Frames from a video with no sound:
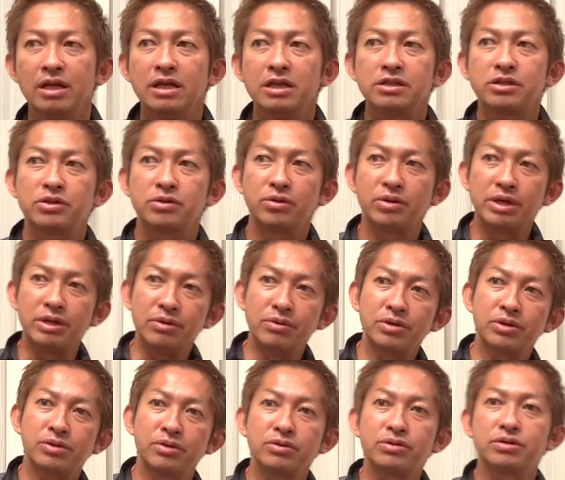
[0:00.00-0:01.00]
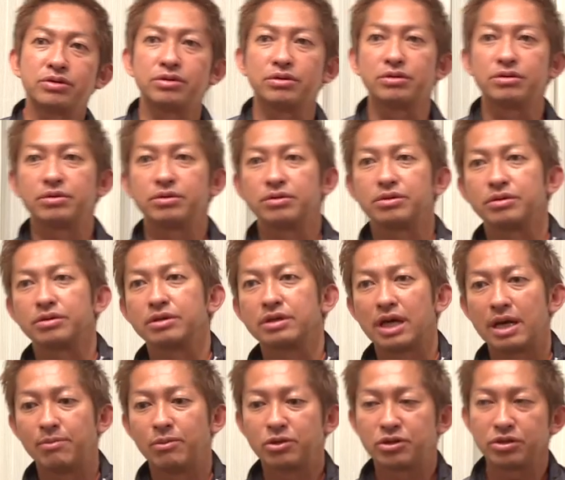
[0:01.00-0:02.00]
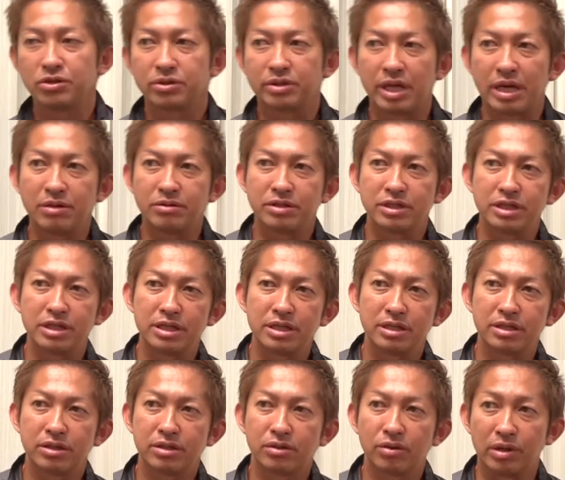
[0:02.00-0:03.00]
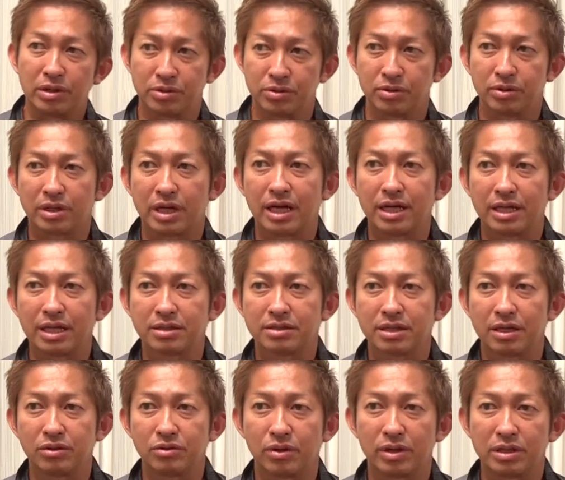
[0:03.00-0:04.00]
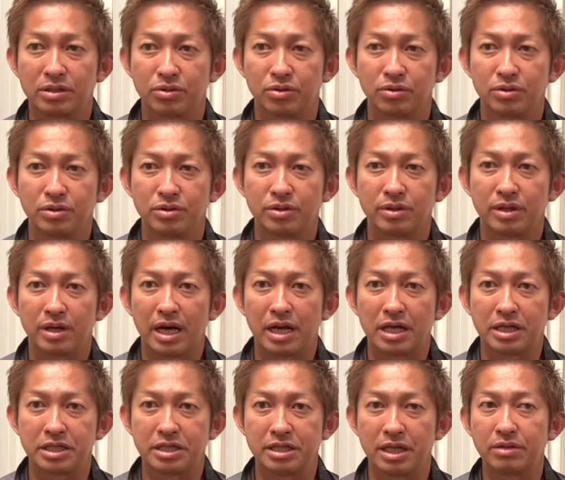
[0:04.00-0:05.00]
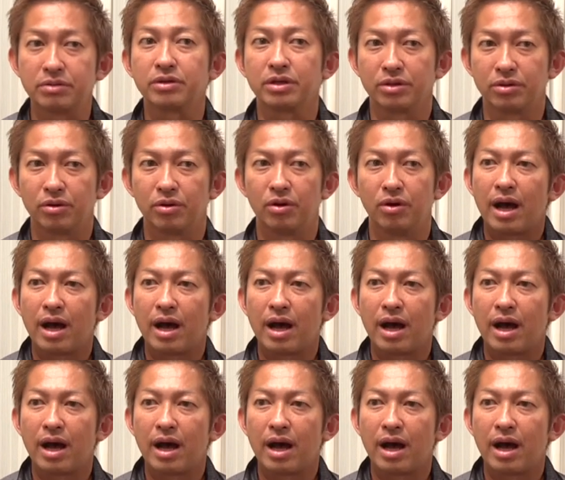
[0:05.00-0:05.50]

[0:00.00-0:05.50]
それの一つがもちろん手打ちとかそ体使うとかそういう話になるけど